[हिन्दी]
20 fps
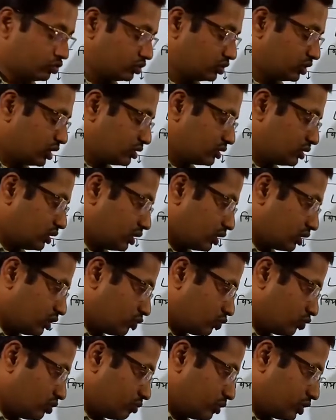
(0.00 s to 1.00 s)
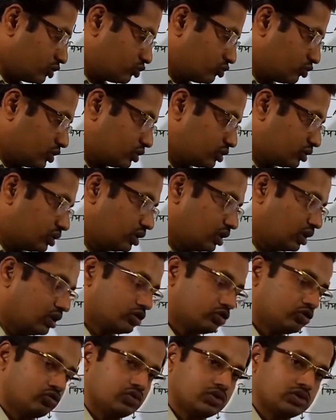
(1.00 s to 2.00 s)
जैसे अगर कोई वस्तु स्थिर
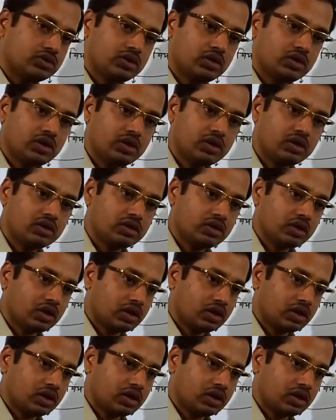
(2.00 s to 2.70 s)
है तो स्थिर रहेगी